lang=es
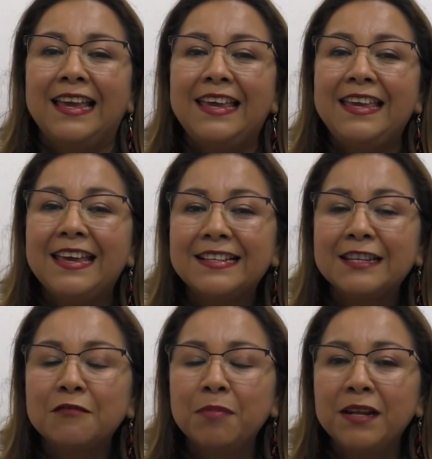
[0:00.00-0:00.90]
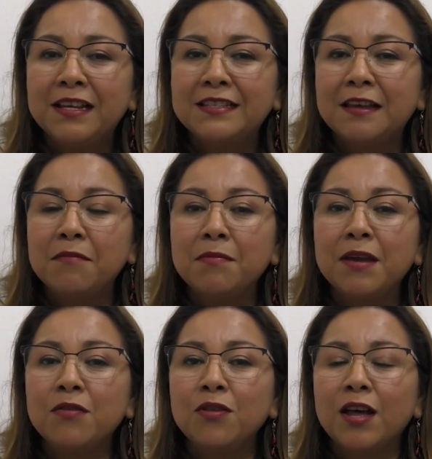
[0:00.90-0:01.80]
y esa experiencia a mí me
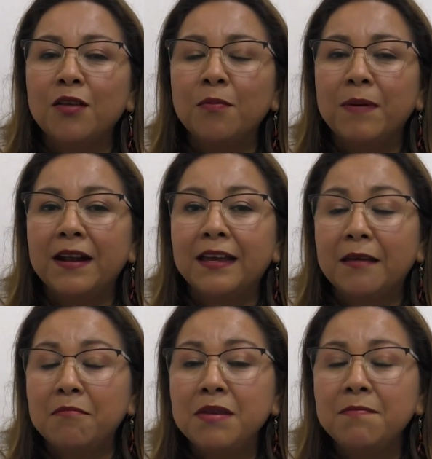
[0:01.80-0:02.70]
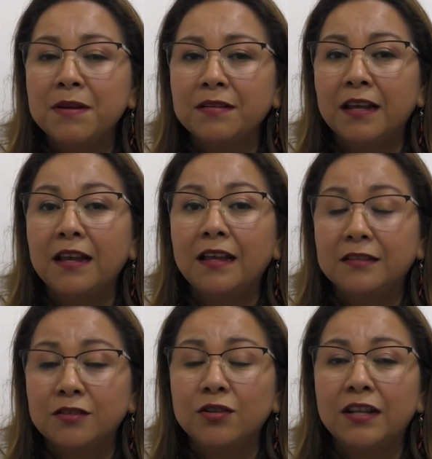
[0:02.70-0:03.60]
ha ayudado para que mi
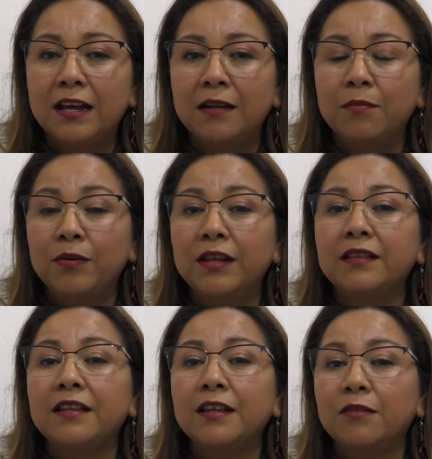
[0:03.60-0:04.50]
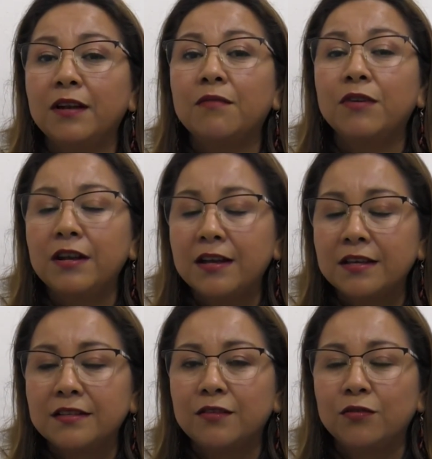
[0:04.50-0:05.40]
personal pueda tener una buena
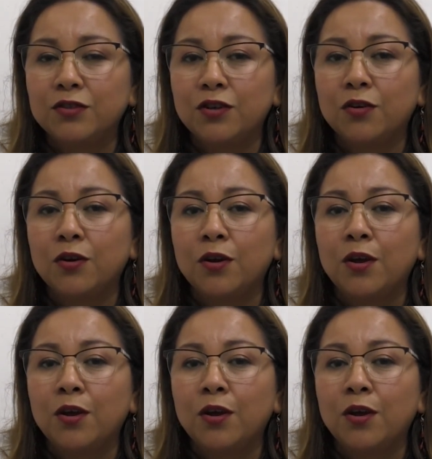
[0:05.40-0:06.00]
instrucción,